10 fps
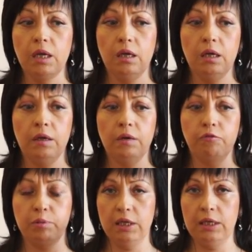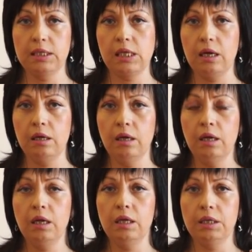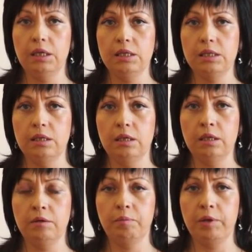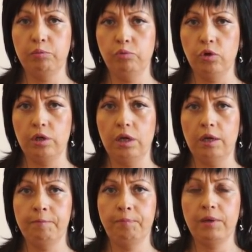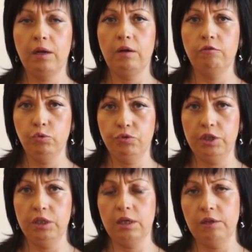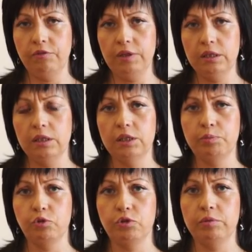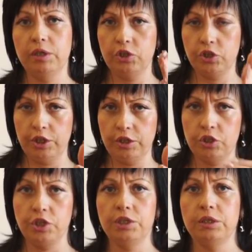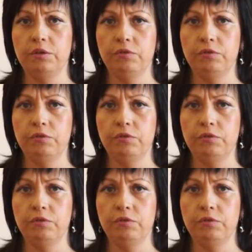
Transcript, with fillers: Э, в плейлистах есть э, подборка внутренние конфликты и способы их решения 6